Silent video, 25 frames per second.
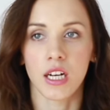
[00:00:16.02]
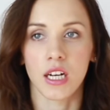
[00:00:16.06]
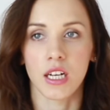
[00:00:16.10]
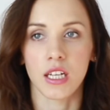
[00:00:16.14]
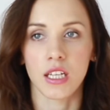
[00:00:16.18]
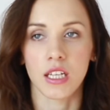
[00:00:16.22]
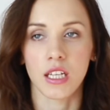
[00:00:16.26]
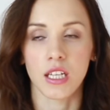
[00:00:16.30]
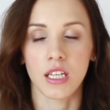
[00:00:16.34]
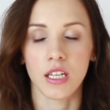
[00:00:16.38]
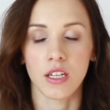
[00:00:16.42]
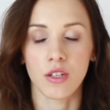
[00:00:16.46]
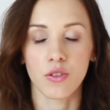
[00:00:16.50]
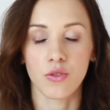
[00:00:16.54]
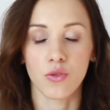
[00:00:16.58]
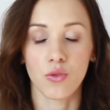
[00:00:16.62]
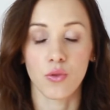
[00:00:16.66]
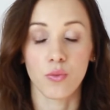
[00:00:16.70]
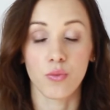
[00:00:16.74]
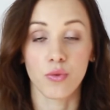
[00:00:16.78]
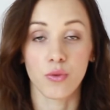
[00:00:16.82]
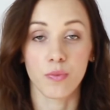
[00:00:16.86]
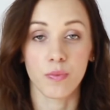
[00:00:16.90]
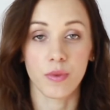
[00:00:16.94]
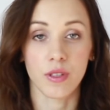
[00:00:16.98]
и
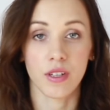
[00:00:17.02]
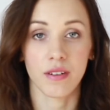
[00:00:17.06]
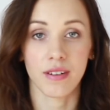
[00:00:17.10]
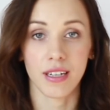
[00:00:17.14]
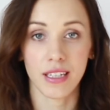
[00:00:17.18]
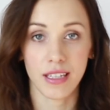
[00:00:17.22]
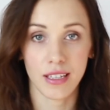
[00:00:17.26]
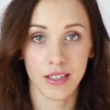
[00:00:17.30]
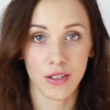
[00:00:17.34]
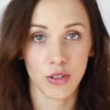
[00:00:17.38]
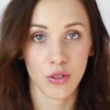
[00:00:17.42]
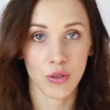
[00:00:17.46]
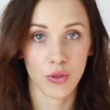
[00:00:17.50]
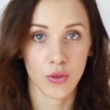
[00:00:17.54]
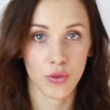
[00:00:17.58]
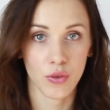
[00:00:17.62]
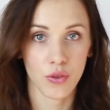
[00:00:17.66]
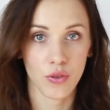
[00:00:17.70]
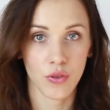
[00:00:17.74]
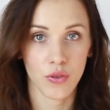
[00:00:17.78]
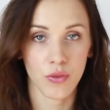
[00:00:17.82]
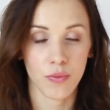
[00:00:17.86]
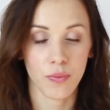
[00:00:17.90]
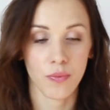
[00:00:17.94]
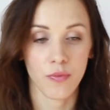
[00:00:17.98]
кто будет подавать на
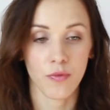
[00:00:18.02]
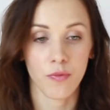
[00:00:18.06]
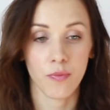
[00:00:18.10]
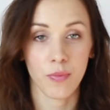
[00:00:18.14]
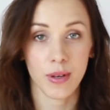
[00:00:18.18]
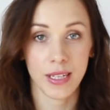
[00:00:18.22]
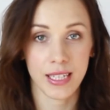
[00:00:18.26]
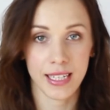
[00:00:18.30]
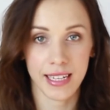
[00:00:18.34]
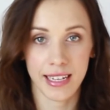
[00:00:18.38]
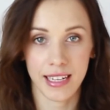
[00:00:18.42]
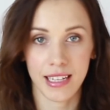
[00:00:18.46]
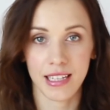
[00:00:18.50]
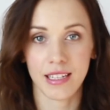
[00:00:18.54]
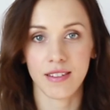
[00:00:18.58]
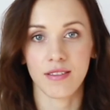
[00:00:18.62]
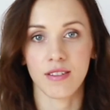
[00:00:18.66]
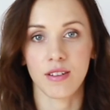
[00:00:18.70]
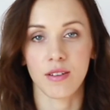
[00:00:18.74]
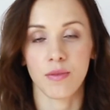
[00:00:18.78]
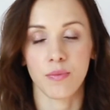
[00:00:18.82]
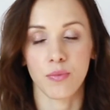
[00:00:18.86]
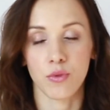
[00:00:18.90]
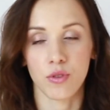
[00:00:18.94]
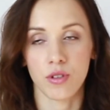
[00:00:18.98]
нее
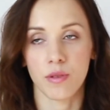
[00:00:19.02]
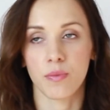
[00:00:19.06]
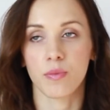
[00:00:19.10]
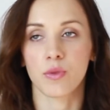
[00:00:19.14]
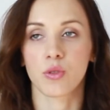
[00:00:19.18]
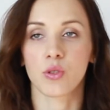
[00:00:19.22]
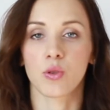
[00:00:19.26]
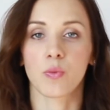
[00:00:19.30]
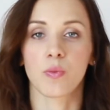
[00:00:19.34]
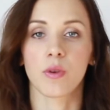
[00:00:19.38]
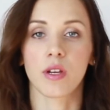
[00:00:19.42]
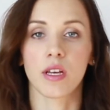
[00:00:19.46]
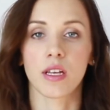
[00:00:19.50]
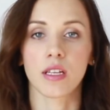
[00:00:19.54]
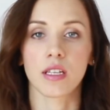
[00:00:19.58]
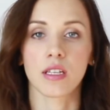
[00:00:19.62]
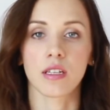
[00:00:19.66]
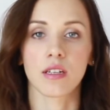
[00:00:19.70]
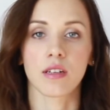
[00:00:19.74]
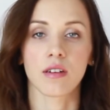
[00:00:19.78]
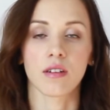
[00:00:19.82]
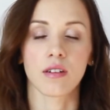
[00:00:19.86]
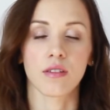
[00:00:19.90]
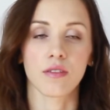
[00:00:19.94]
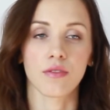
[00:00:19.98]
впоследствии после
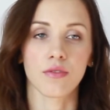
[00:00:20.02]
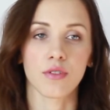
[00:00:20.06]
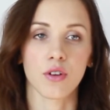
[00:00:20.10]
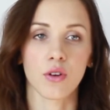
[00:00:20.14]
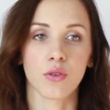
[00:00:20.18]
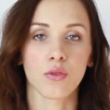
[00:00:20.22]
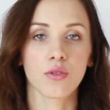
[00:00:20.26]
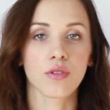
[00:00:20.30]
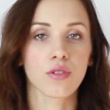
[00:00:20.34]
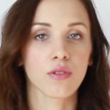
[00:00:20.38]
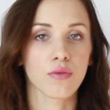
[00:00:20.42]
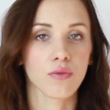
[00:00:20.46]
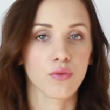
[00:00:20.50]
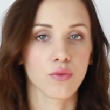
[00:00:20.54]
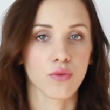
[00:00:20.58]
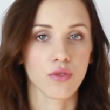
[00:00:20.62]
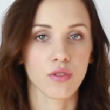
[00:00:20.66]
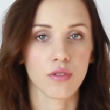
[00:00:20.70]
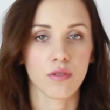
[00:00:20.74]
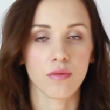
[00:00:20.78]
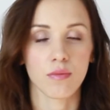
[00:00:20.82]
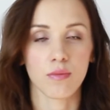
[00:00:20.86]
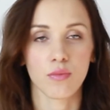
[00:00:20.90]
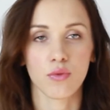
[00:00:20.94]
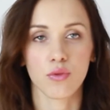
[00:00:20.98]
поступления в какой-то
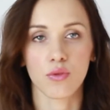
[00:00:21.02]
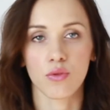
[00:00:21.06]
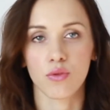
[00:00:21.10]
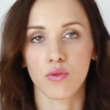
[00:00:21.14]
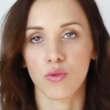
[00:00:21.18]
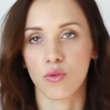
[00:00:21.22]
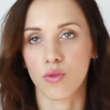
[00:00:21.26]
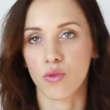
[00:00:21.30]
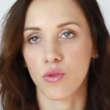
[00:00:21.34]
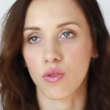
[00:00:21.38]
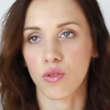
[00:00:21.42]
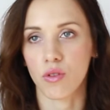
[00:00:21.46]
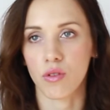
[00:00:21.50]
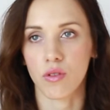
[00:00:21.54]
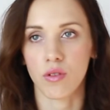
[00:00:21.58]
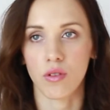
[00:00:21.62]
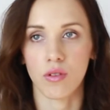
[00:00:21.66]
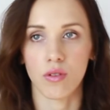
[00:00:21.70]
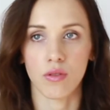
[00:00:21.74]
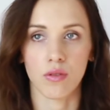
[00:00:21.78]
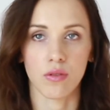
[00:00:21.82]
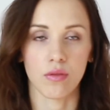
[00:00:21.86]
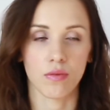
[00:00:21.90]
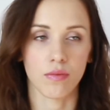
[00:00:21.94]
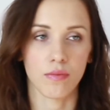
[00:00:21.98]
вуз, будь
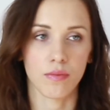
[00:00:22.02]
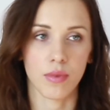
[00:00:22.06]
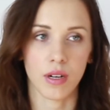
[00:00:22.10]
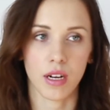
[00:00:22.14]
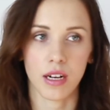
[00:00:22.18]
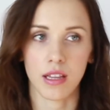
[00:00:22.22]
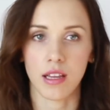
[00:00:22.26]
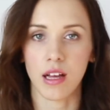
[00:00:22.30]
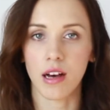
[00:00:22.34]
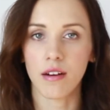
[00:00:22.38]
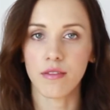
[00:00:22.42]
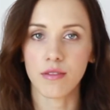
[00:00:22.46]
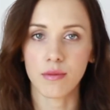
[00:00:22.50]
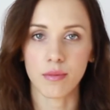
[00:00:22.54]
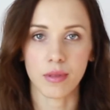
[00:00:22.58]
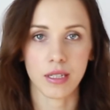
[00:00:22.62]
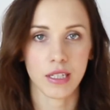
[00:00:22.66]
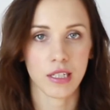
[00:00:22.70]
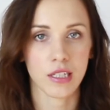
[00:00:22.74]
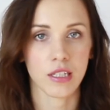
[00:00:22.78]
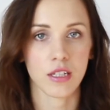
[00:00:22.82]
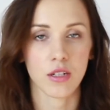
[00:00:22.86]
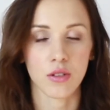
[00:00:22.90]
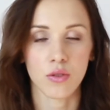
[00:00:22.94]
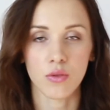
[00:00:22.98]
то бакалавр,
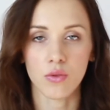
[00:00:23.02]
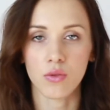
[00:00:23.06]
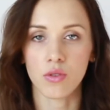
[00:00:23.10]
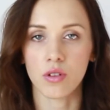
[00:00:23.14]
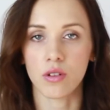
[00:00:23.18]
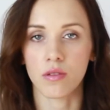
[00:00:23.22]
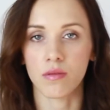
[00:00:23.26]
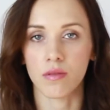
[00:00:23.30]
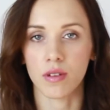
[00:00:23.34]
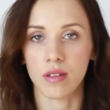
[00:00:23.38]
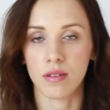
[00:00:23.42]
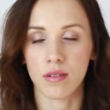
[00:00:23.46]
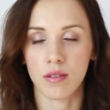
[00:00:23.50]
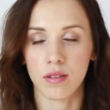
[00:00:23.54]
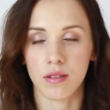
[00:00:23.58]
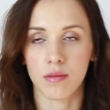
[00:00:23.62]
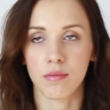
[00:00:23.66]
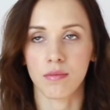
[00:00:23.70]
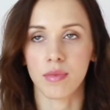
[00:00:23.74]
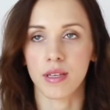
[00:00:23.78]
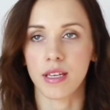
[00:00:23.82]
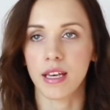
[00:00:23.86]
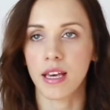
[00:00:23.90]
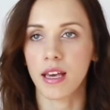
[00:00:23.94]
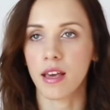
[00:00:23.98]
магистратура,
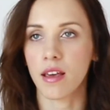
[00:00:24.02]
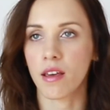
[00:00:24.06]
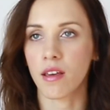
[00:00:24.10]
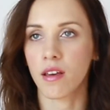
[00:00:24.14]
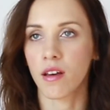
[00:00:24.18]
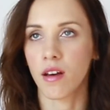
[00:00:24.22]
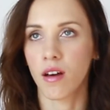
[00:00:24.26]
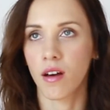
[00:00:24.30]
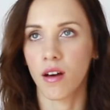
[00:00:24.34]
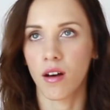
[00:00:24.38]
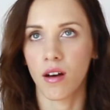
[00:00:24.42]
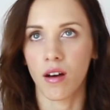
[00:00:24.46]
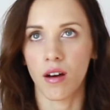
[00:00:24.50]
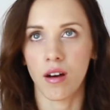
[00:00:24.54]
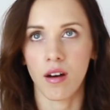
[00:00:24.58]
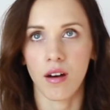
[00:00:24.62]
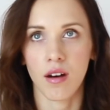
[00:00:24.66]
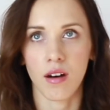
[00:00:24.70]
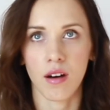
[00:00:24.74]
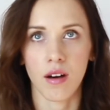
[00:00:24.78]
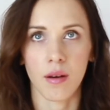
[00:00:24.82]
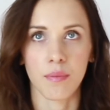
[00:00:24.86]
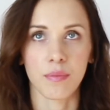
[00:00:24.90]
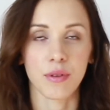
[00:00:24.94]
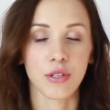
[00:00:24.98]
MBA,
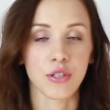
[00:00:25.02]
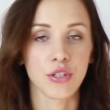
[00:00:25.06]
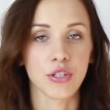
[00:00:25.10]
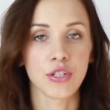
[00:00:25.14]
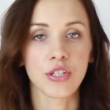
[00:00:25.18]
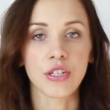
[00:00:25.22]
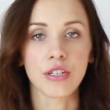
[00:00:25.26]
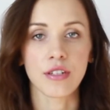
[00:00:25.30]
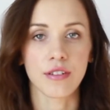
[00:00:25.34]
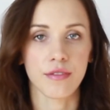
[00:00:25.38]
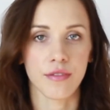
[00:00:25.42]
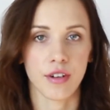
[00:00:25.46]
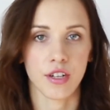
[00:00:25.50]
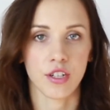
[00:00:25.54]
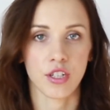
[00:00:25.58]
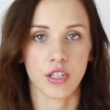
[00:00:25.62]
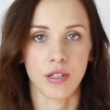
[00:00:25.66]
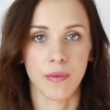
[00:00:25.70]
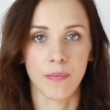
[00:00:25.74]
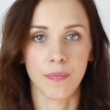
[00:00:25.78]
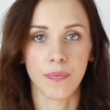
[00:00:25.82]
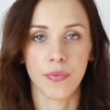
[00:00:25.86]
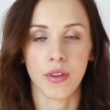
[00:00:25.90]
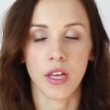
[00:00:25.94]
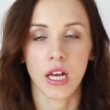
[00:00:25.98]
PhD, а,
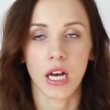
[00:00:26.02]
неважно.